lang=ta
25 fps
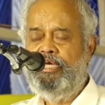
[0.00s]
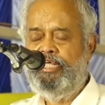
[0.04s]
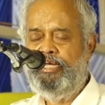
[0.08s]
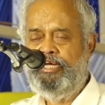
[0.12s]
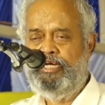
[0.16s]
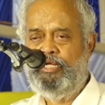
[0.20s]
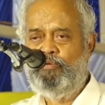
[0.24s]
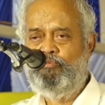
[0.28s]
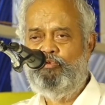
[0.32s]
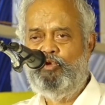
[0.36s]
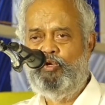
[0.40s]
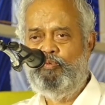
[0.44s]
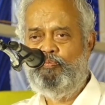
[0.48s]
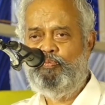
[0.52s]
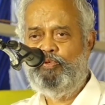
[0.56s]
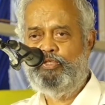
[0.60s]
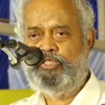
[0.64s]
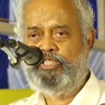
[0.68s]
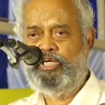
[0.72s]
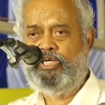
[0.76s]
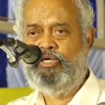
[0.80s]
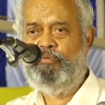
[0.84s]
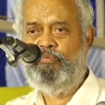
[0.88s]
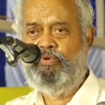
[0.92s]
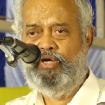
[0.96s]
என்னிடம் ஒரு
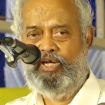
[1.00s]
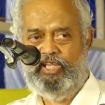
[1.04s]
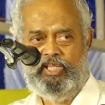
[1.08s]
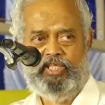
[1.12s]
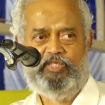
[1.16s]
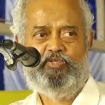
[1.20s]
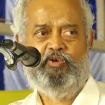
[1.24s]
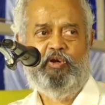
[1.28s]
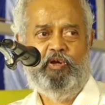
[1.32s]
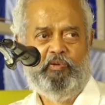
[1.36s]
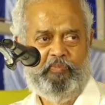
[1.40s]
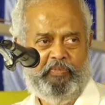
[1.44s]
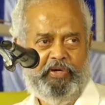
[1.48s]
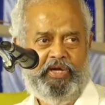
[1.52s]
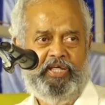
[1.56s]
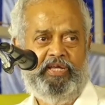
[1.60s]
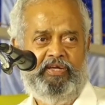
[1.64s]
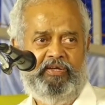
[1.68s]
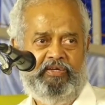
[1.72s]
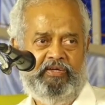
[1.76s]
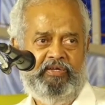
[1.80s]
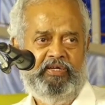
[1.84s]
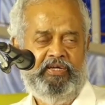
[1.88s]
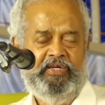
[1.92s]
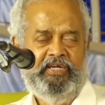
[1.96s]
புத்தகம் எழுத
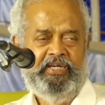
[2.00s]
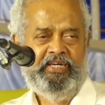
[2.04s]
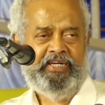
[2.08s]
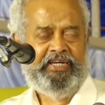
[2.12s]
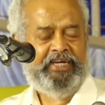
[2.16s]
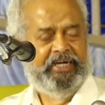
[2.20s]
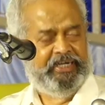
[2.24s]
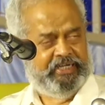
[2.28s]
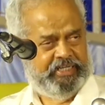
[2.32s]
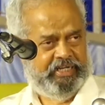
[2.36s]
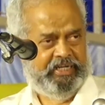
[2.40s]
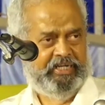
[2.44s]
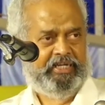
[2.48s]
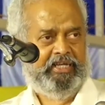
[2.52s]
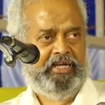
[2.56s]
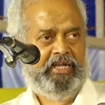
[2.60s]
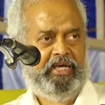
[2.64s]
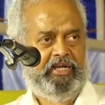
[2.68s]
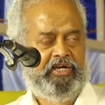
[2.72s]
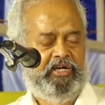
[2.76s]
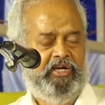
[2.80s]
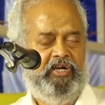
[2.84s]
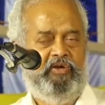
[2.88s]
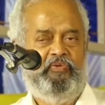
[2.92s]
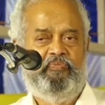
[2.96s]
சொல்லும்படி
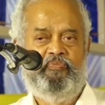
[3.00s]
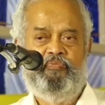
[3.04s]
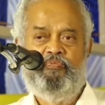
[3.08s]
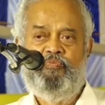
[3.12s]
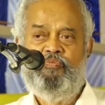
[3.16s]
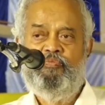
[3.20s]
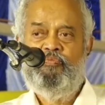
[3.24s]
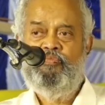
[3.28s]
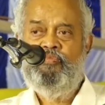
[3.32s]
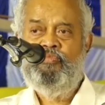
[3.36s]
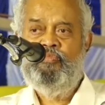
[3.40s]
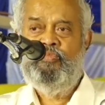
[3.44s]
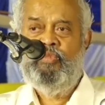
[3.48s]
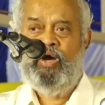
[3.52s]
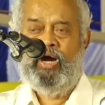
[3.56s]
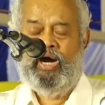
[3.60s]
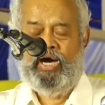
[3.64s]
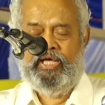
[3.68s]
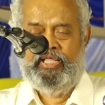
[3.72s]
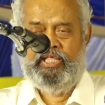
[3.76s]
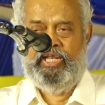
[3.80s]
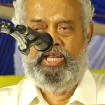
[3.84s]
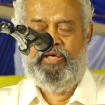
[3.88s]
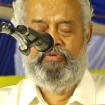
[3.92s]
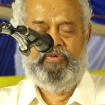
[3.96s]
கேட்டிருக்கிறார்கள்
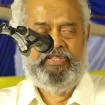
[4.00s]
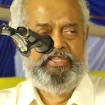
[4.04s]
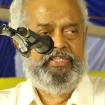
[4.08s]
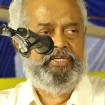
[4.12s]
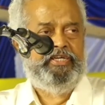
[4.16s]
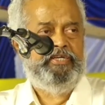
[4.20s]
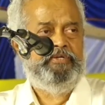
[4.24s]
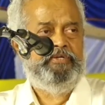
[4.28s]
அதில்